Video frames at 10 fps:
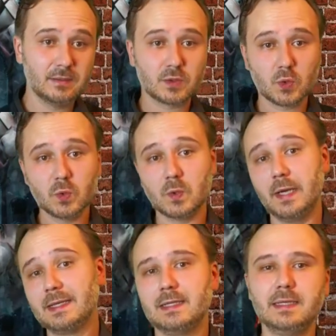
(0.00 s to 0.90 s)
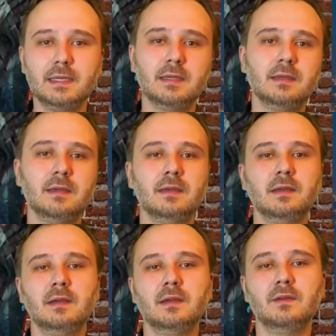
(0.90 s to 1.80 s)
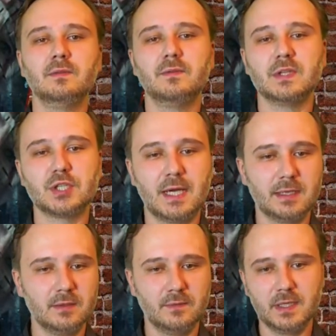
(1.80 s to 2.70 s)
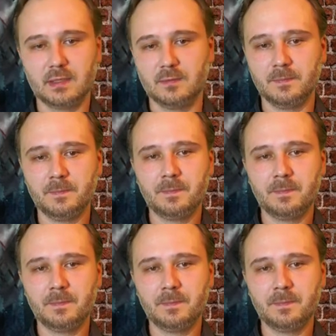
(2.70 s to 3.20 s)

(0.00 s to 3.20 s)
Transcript: so deutlich verstanden werden,